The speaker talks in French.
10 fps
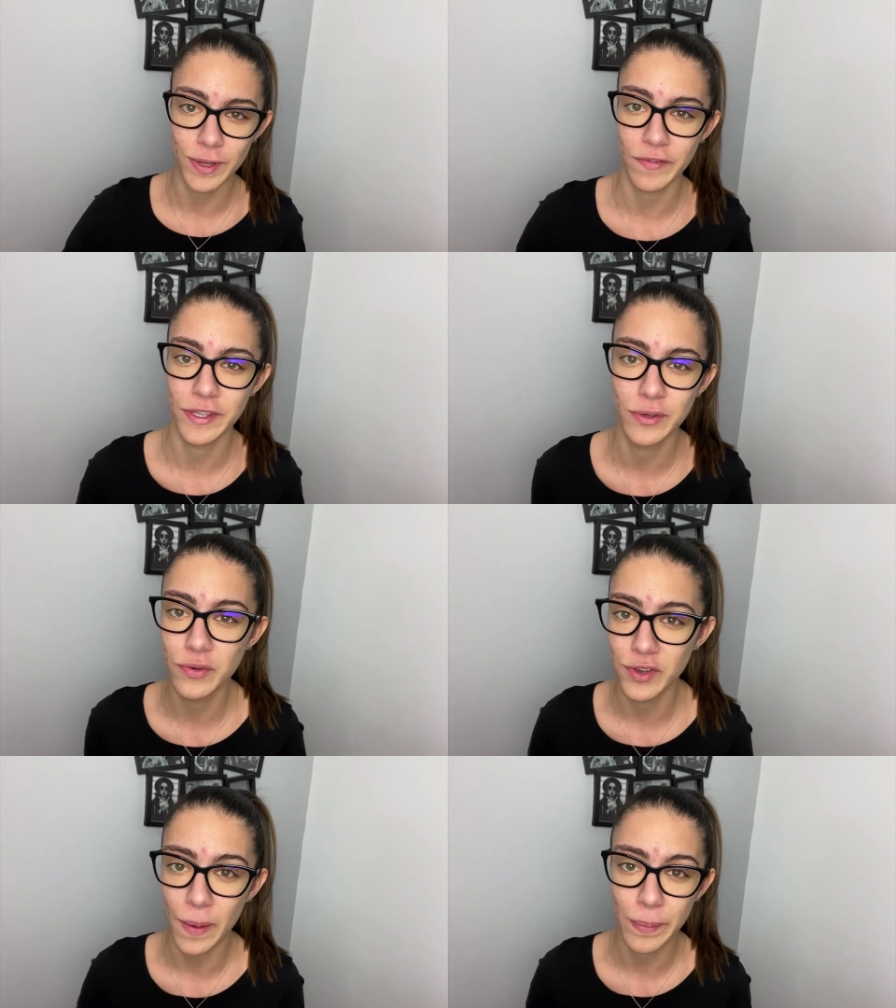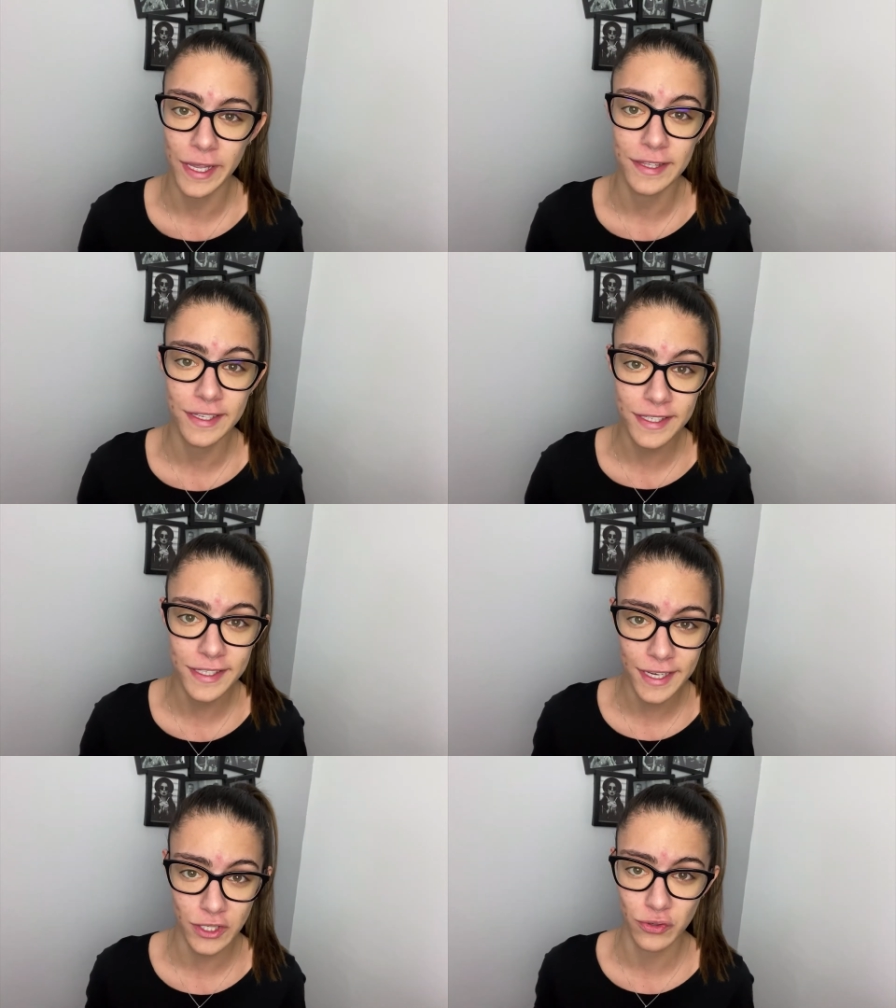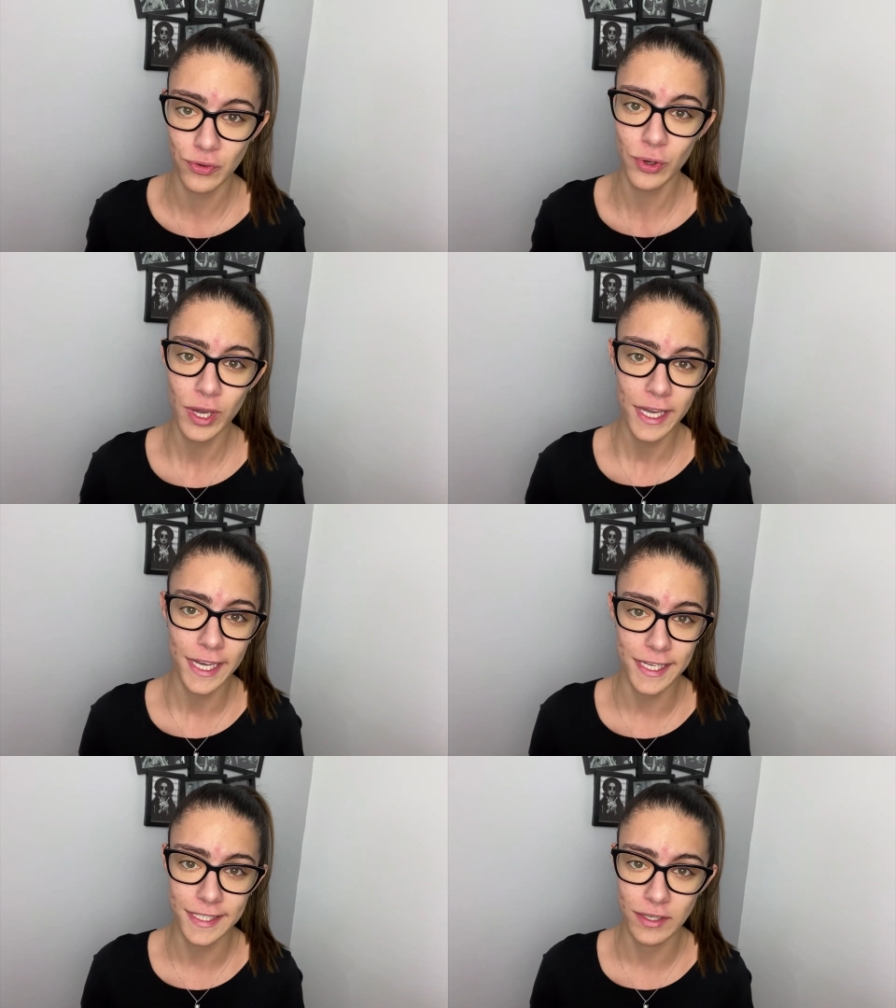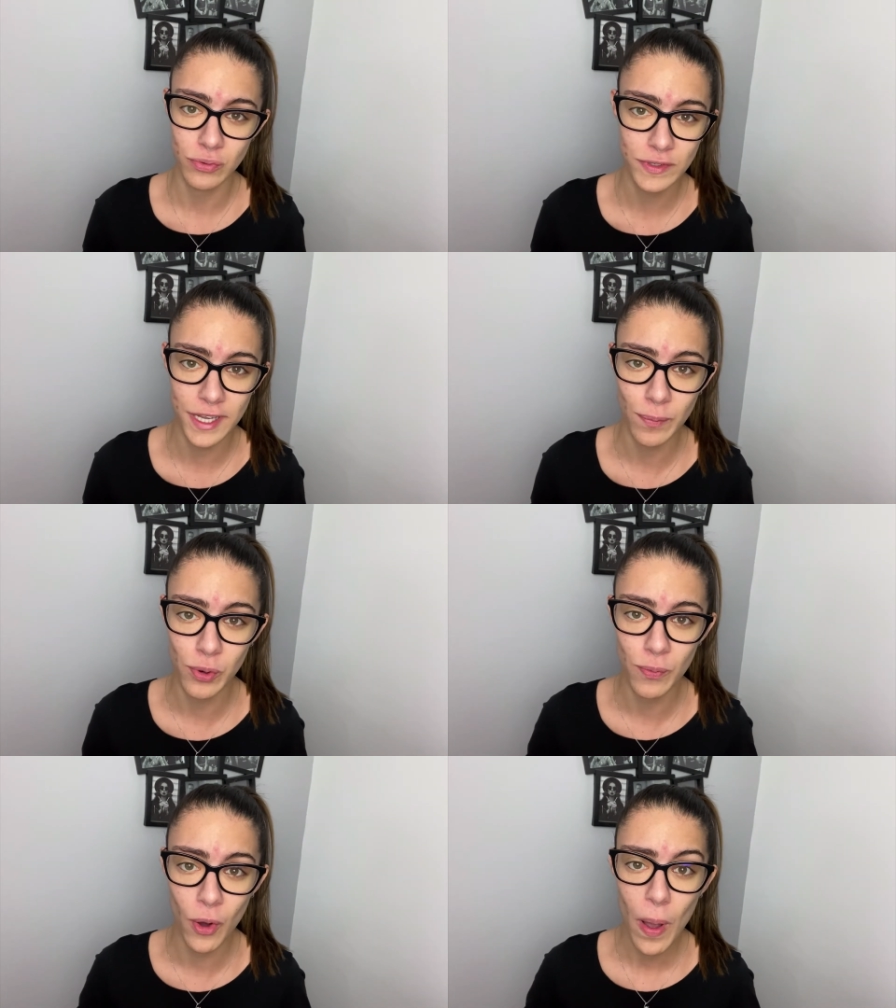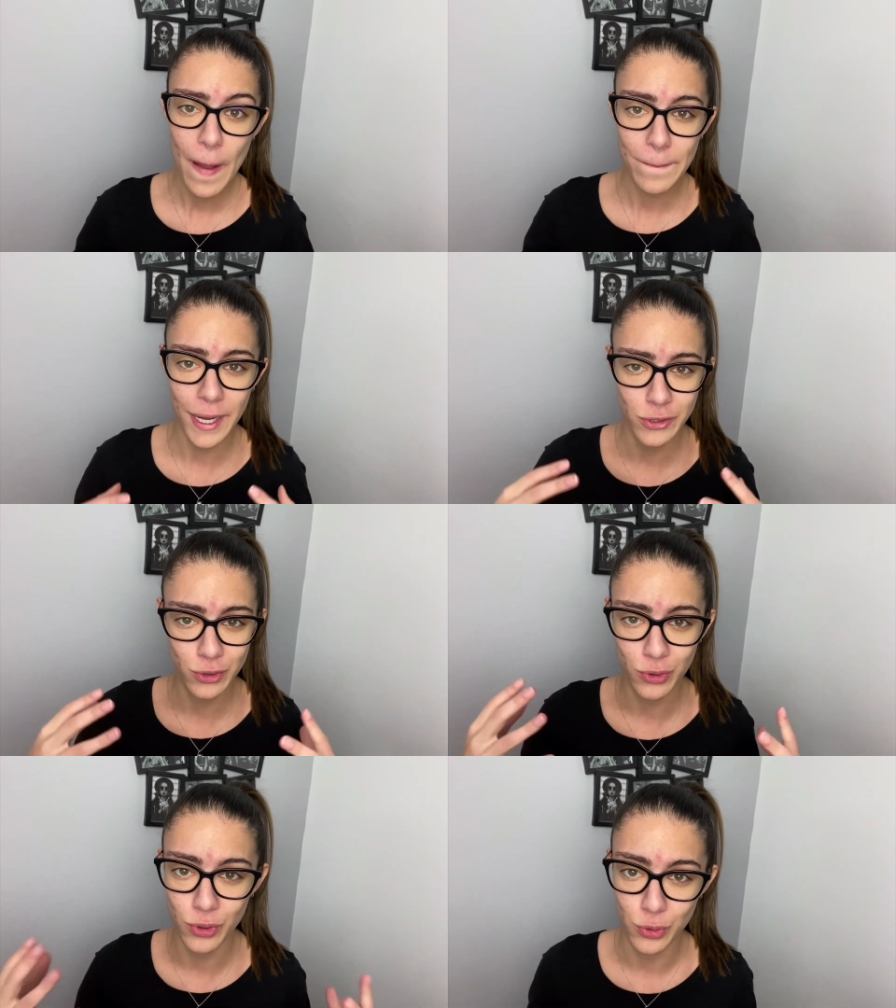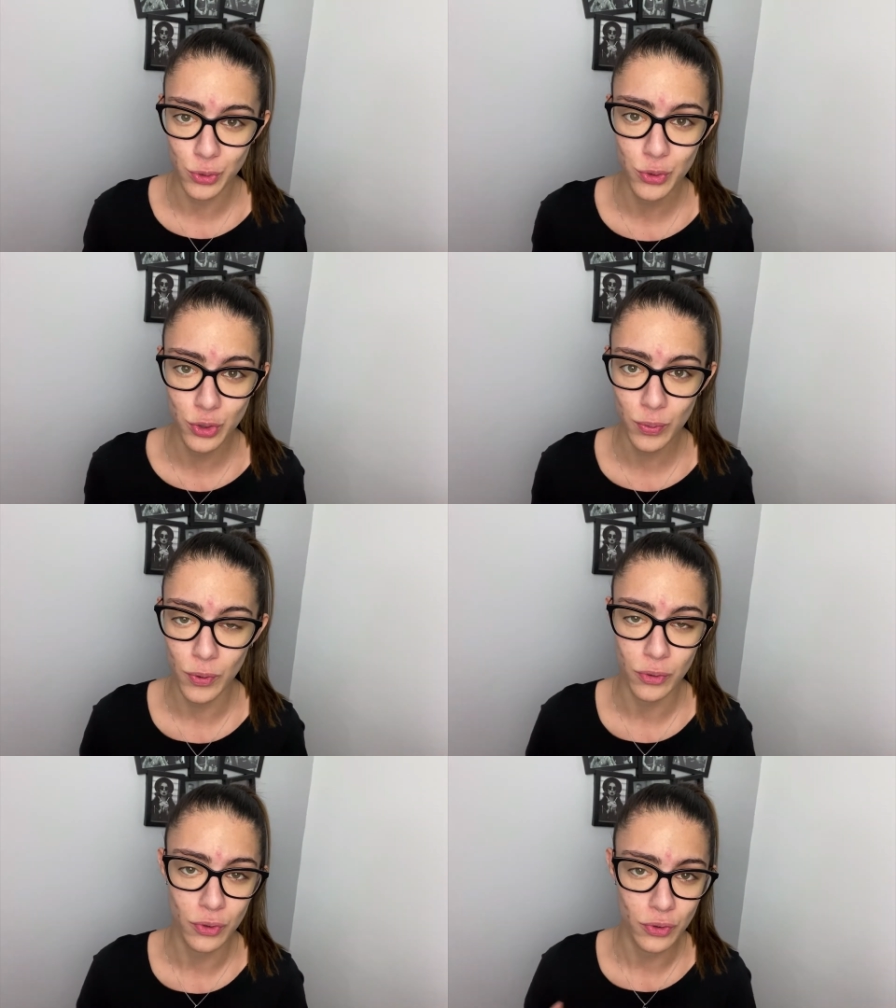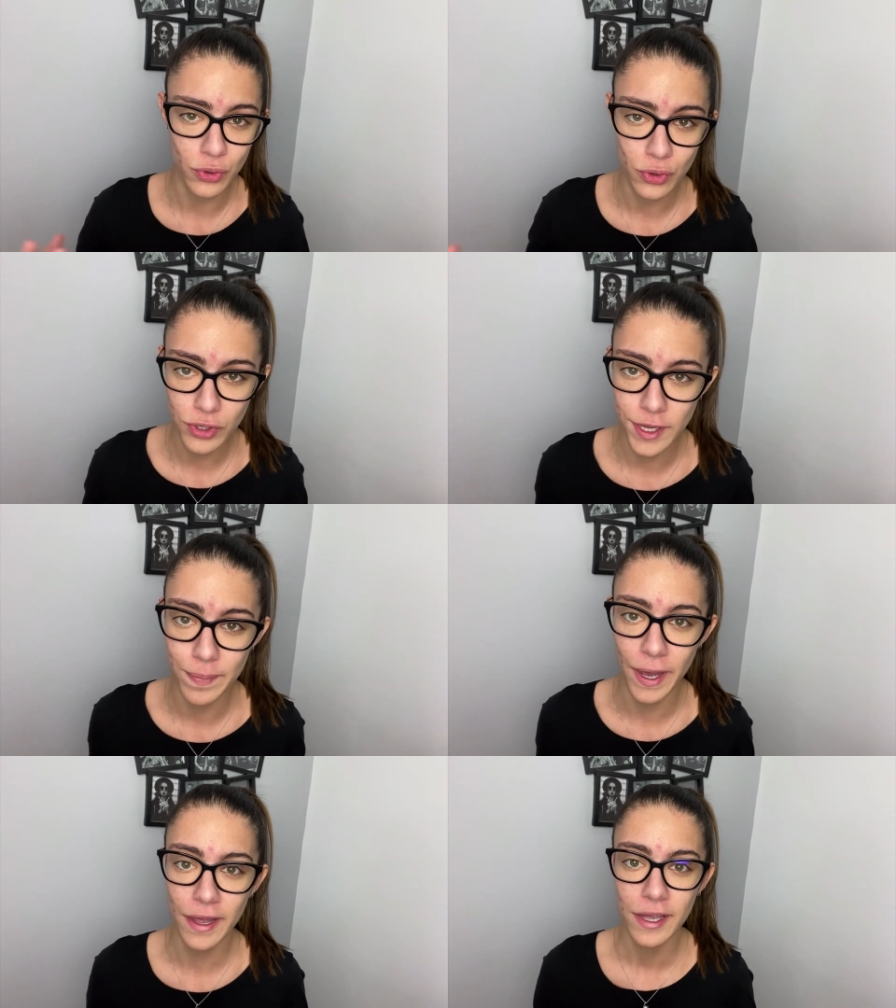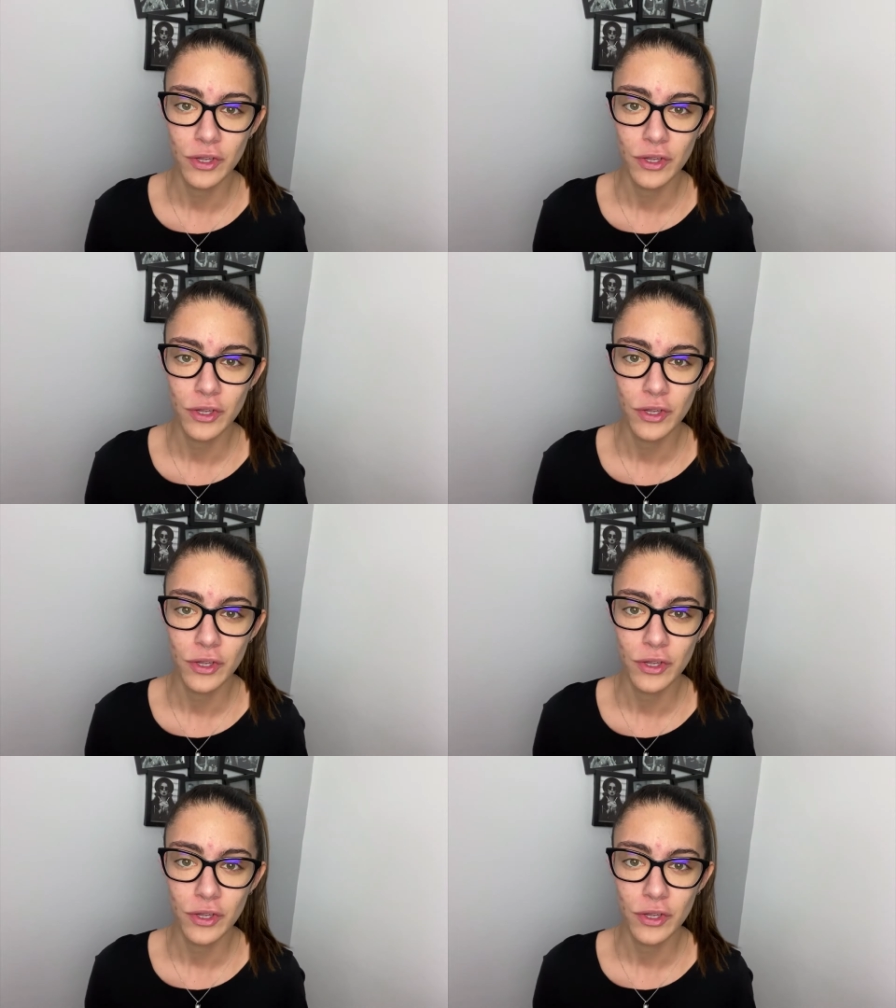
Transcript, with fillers: vidéo fait à peine 10-15 vues et c'est tout simplement parce que YouTube ne te connaît pas,